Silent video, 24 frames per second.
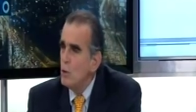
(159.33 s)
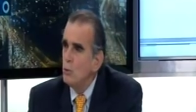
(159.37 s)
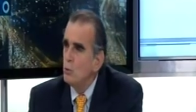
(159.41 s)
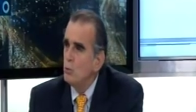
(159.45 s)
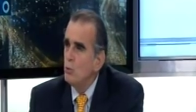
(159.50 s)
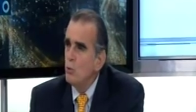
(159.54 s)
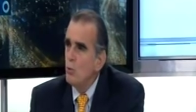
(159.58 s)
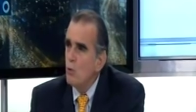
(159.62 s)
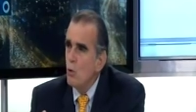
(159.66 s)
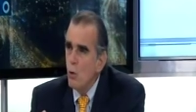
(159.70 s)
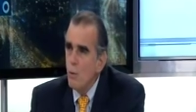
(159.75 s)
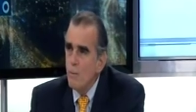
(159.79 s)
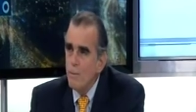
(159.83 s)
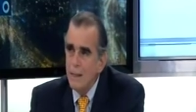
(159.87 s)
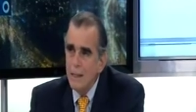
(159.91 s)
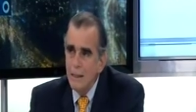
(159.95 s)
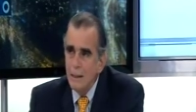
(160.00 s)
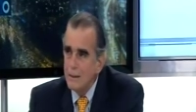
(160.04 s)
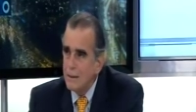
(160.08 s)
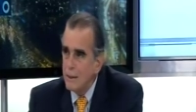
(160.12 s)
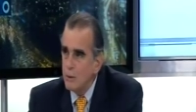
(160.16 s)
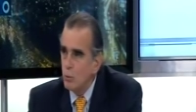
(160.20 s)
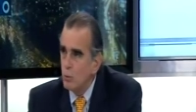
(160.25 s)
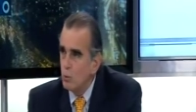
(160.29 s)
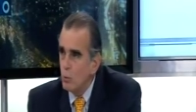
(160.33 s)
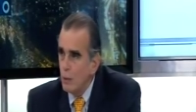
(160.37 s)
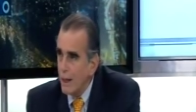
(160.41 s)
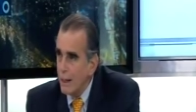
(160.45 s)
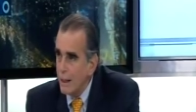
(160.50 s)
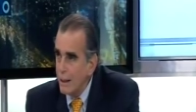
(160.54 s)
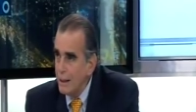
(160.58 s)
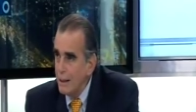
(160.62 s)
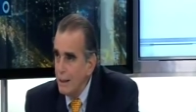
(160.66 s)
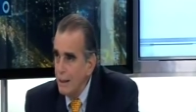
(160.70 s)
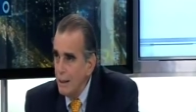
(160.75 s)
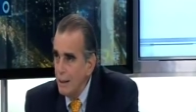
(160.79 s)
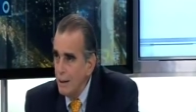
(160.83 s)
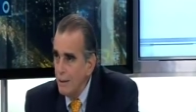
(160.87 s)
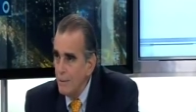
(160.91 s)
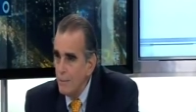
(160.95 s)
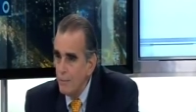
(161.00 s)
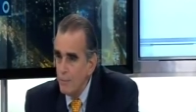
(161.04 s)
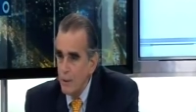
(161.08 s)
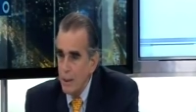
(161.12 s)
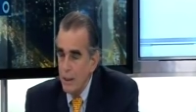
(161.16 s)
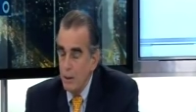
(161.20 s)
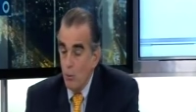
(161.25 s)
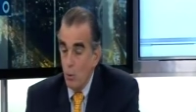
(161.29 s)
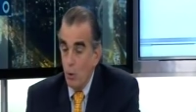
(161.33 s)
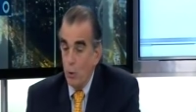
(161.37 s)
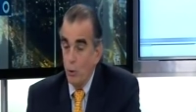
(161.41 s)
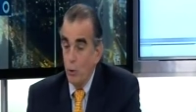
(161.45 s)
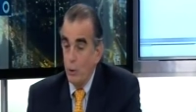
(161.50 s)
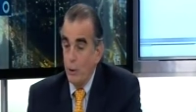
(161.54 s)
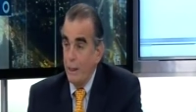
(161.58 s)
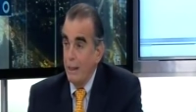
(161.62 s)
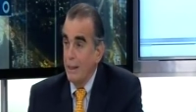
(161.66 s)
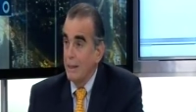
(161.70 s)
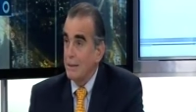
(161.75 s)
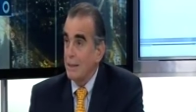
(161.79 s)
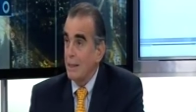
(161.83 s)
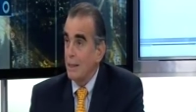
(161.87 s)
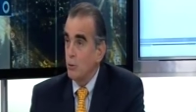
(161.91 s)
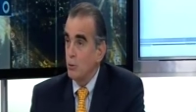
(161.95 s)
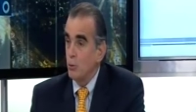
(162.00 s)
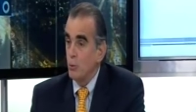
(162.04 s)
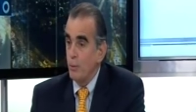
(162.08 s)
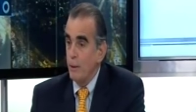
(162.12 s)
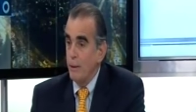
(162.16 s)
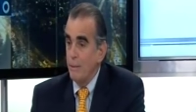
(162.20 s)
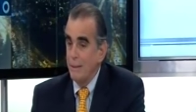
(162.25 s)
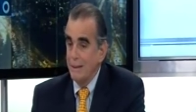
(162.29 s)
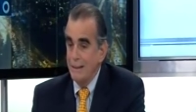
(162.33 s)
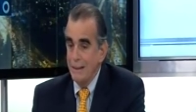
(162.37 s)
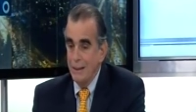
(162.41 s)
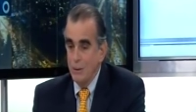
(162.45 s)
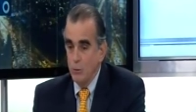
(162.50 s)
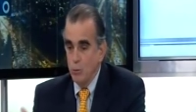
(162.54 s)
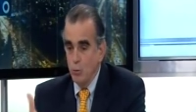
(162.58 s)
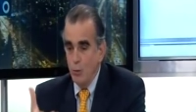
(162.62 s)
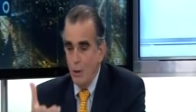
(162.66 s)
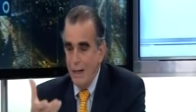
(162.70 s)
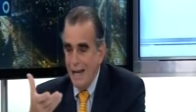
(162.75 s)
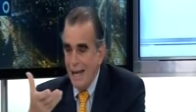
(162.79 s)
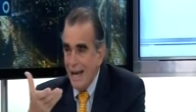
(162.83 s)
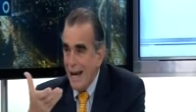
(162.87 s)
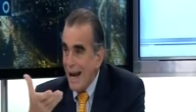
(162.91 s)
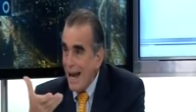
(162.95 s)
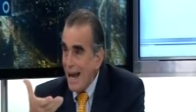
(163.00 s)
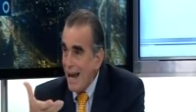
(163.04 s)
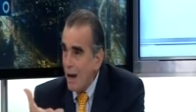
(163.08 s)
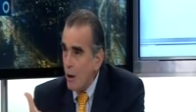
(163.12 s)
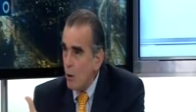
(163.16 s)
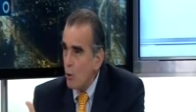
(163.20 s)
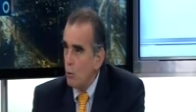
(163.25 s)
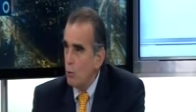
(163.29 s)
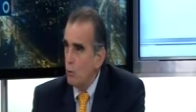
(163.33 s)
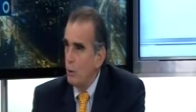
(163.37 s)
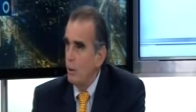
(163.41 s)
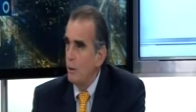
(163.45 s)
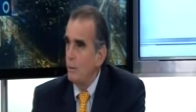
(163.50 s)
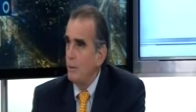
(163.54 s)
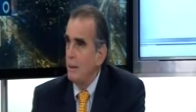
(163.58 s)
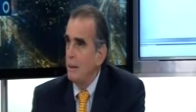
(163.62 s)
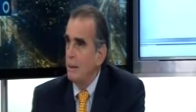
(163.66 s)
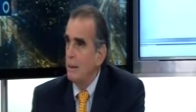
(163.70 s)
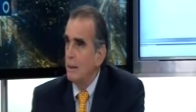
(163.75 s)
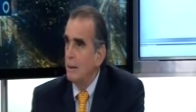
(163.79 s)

tú comienzas tu carrera y cuando llegas a la Suprema tienes un legajo de vida.